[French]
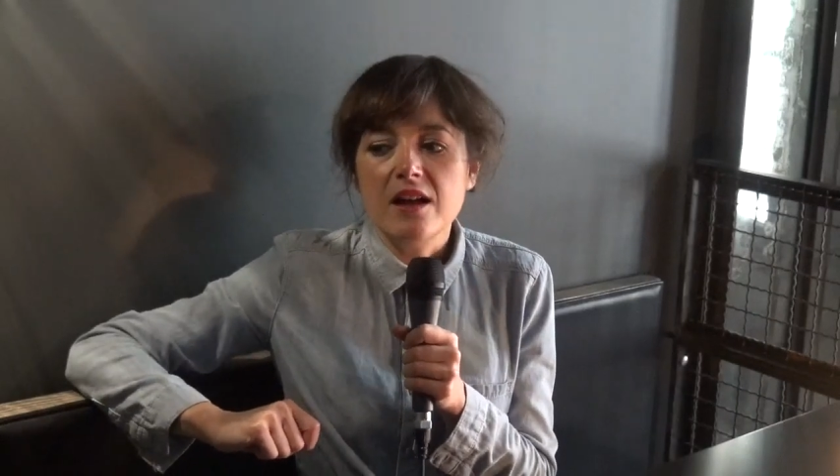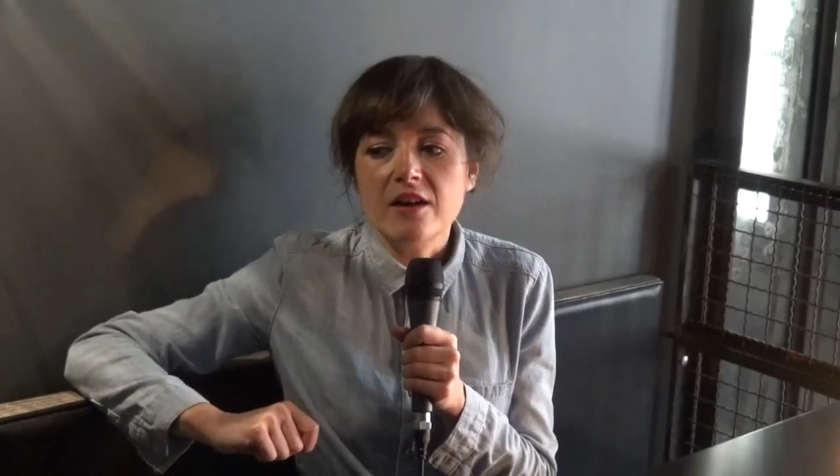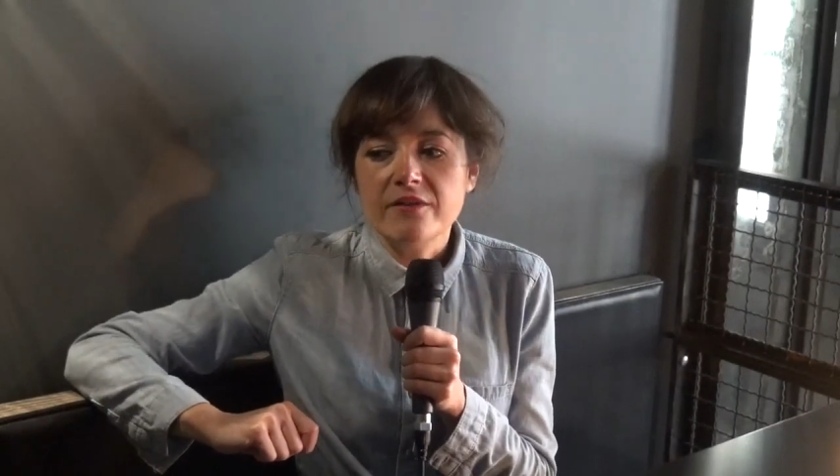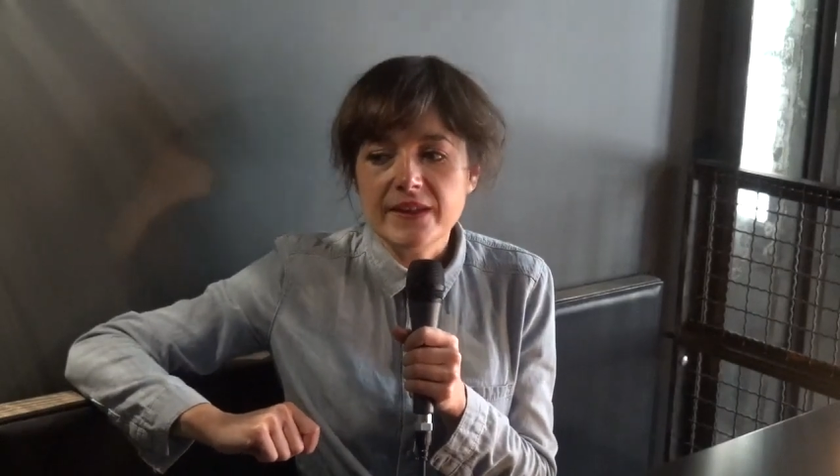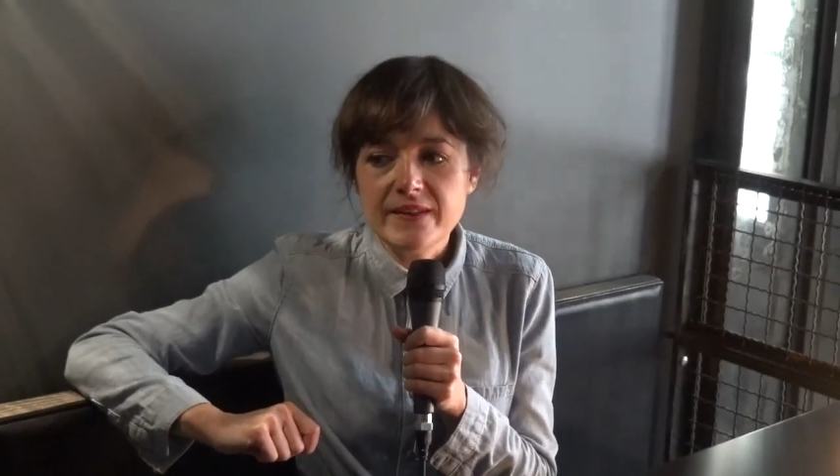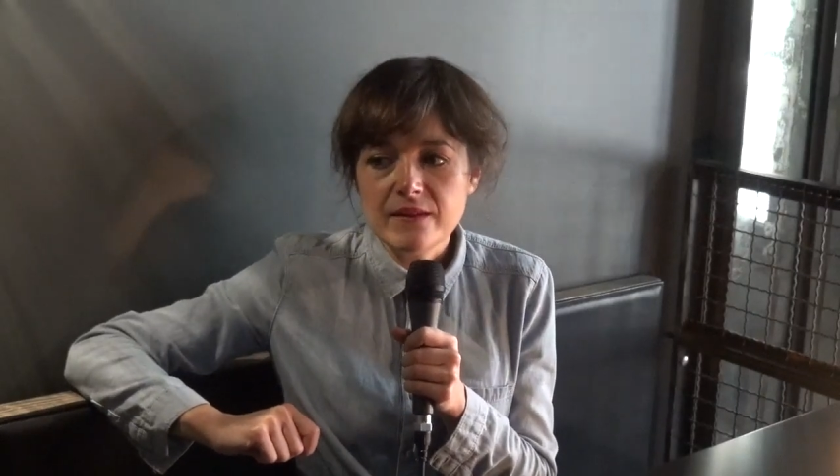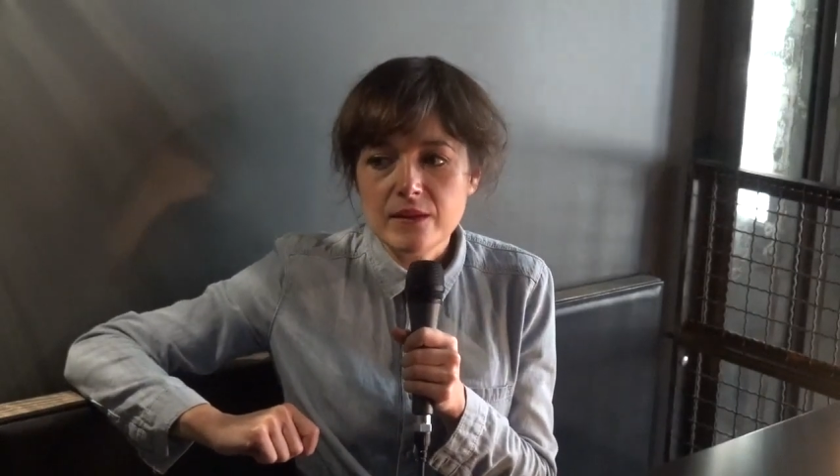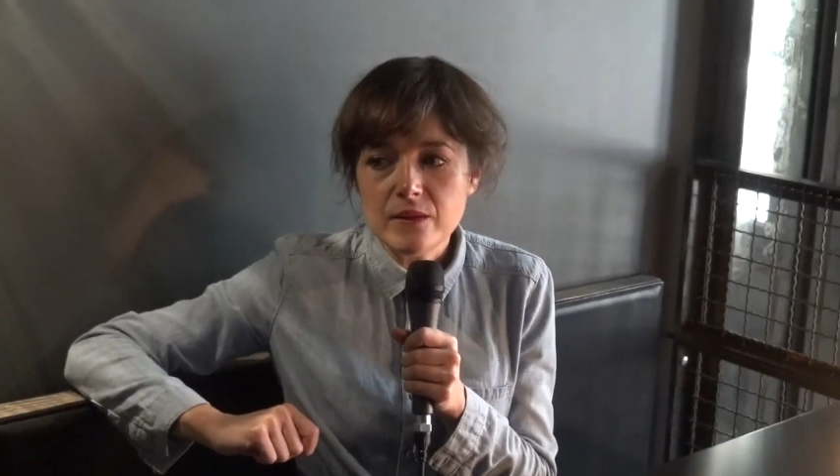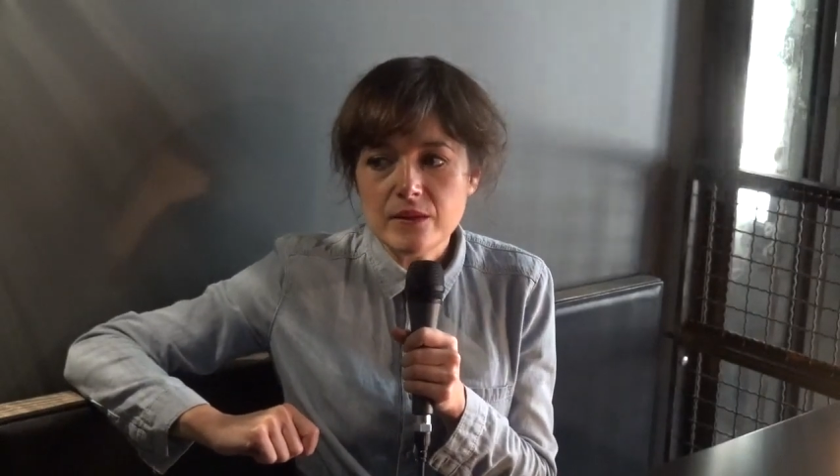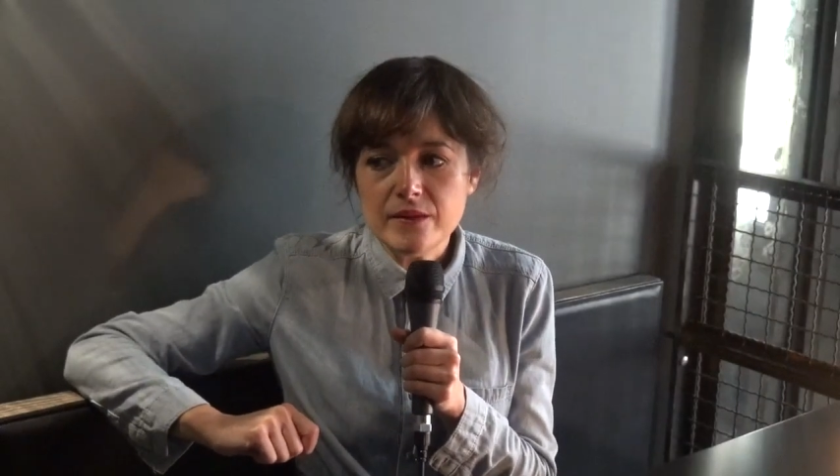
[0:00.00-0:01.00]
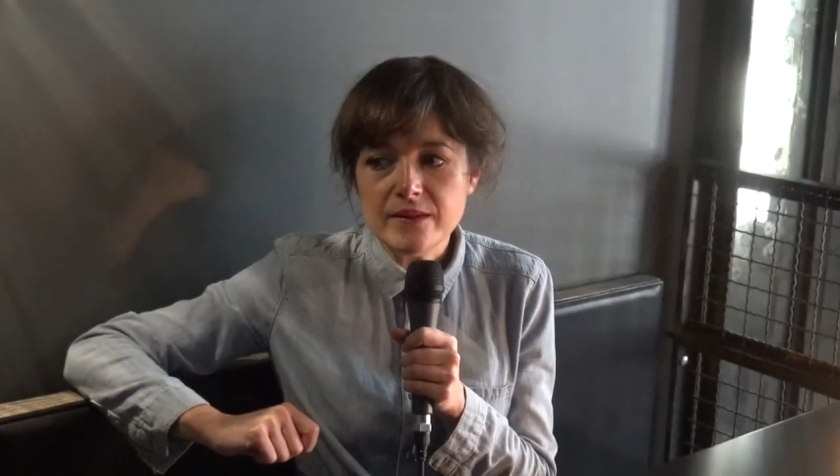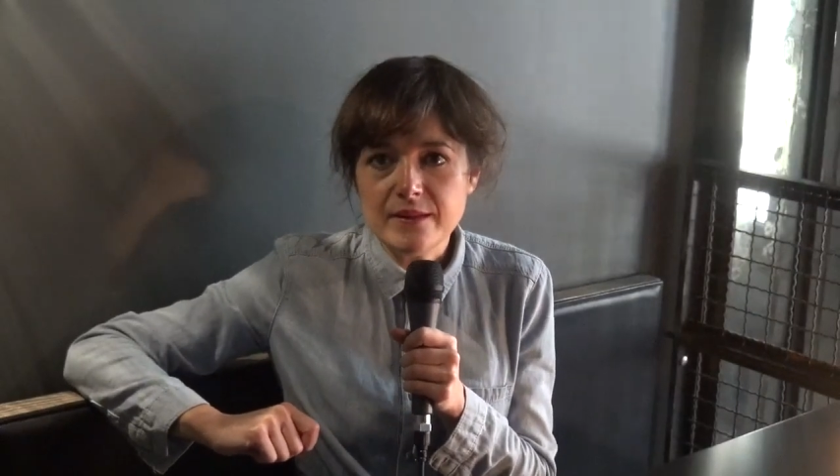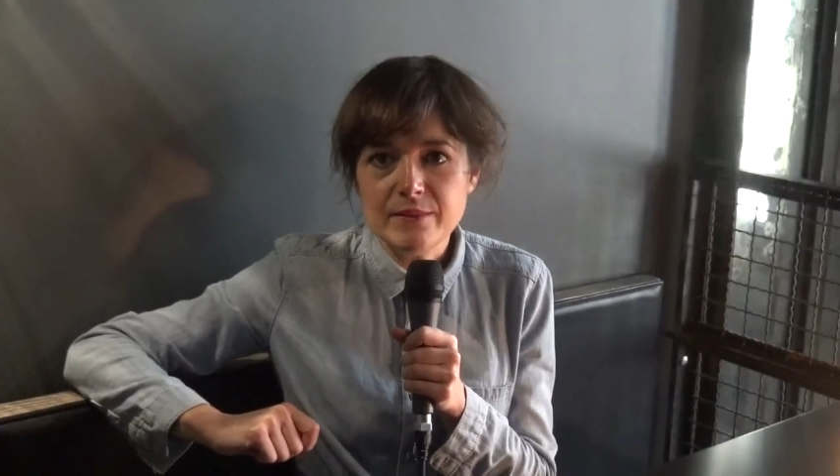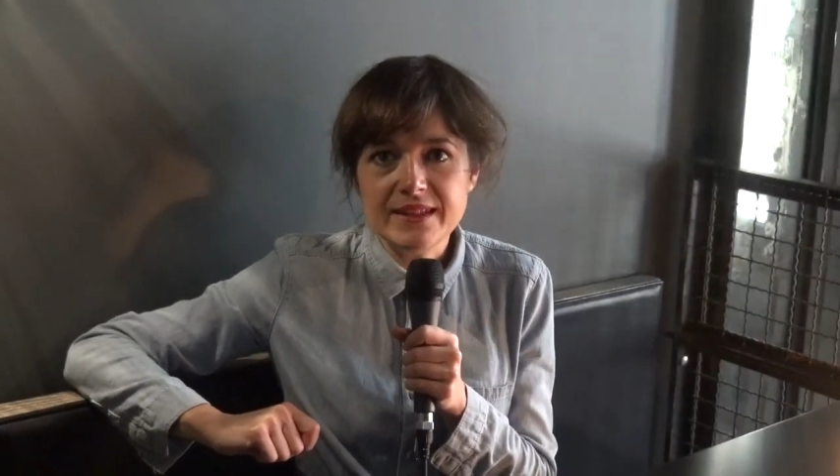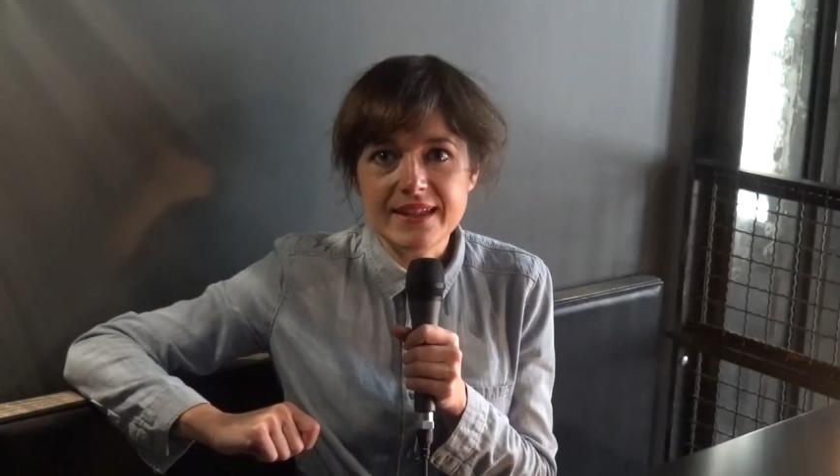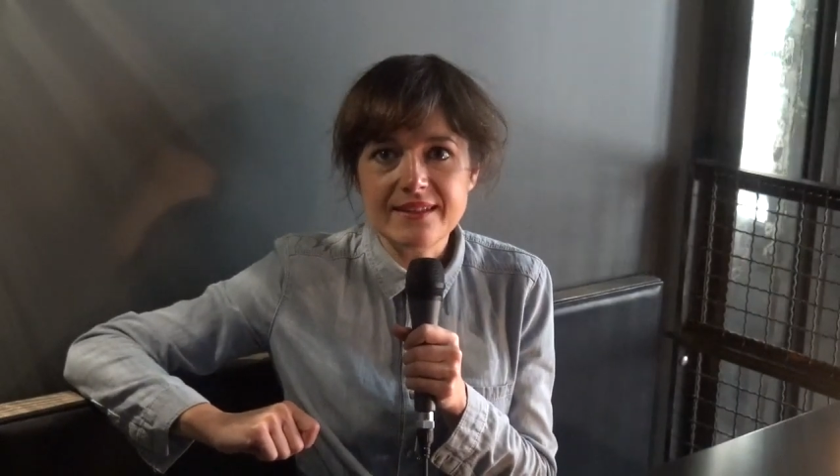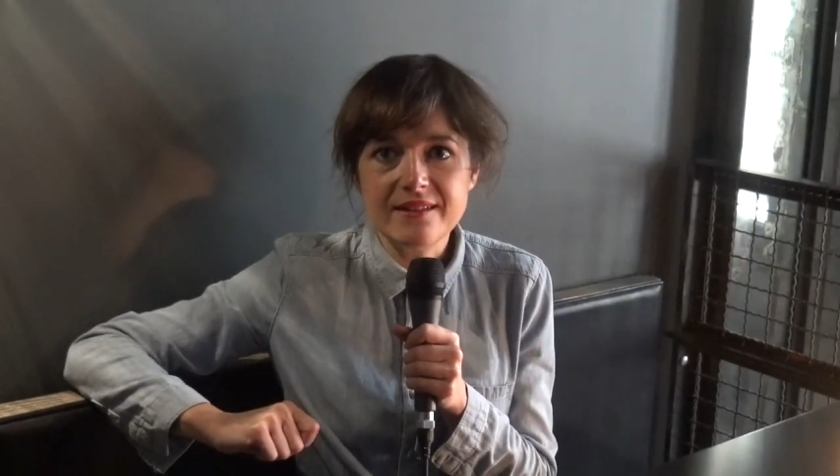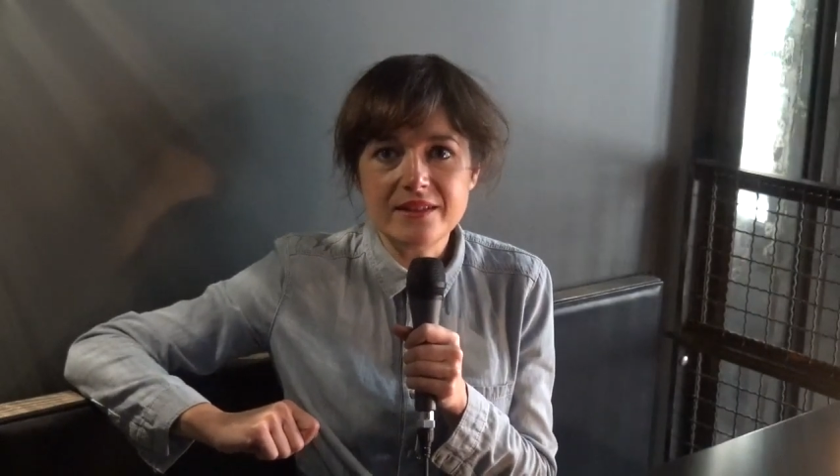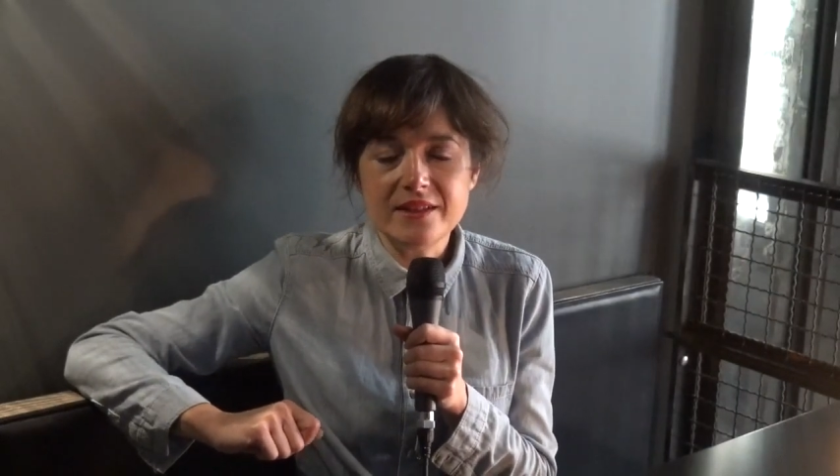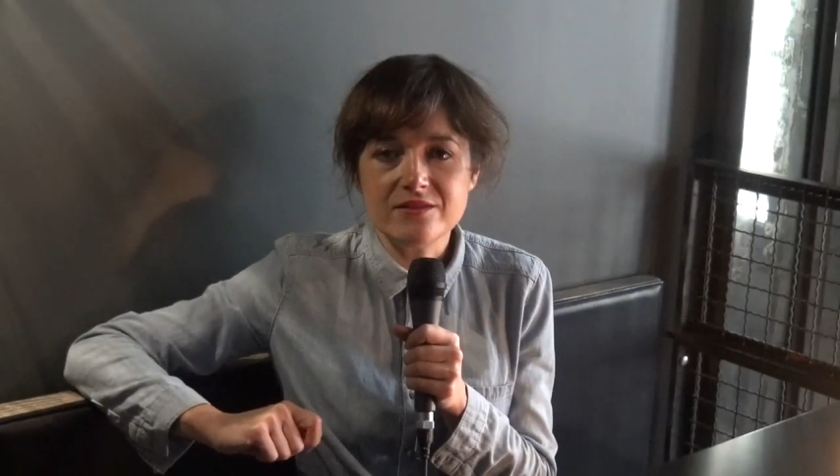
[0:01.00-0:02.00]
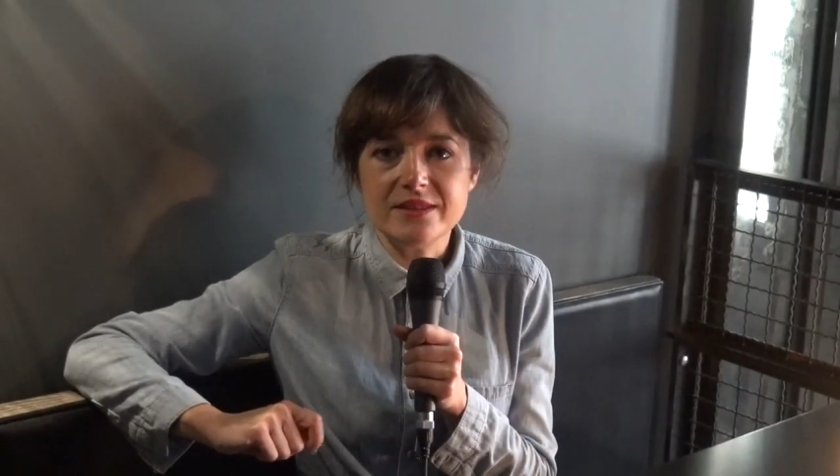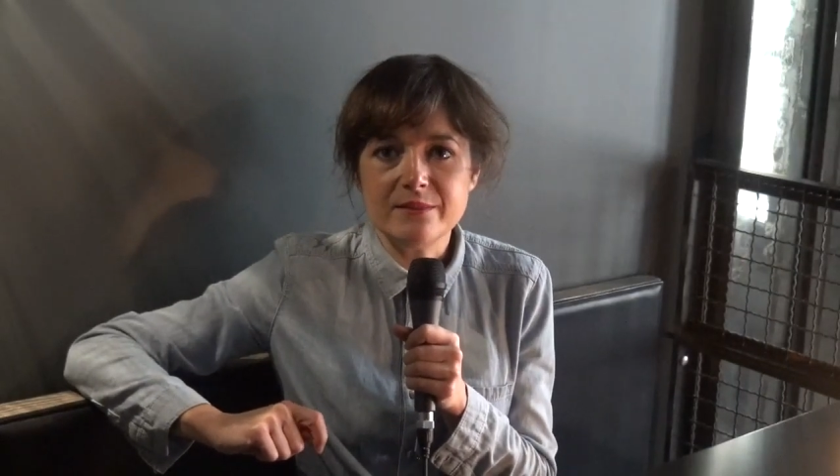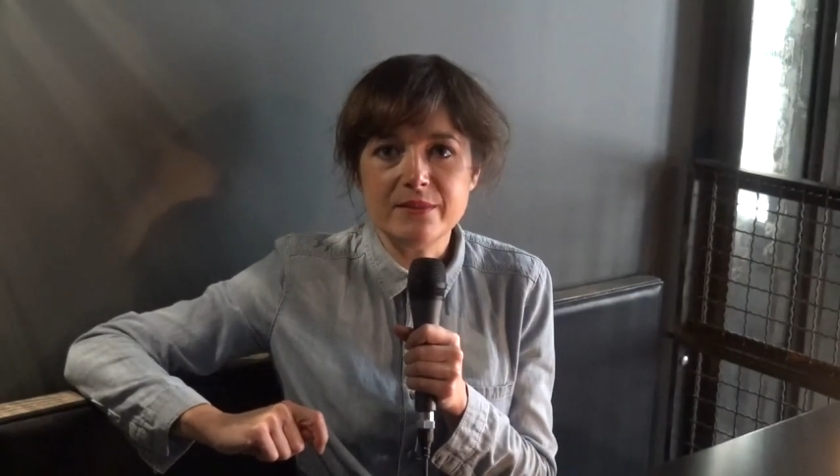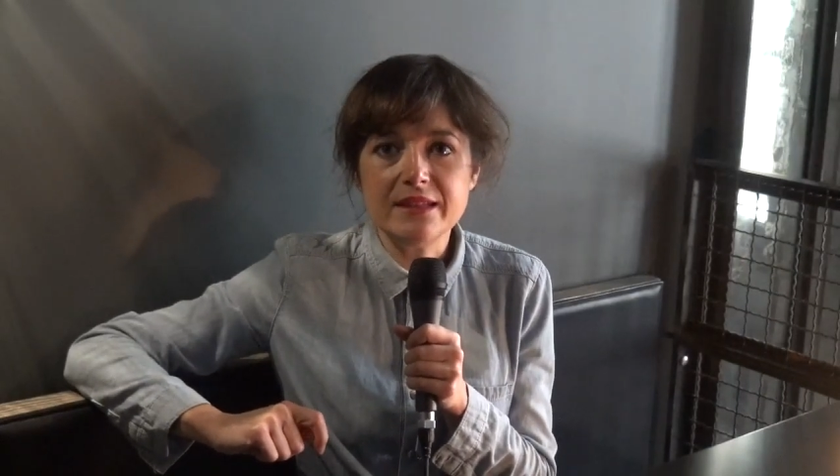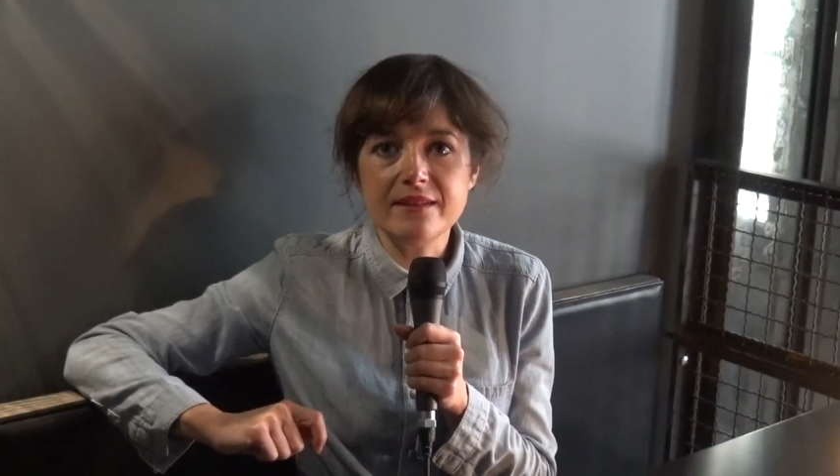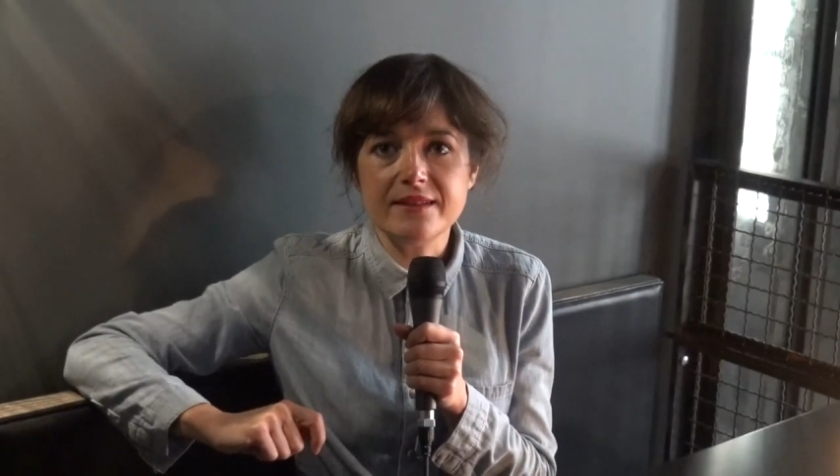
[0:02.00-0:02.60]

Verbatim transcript: En fait, euh, ce qui m'intéresse dans les gens timides,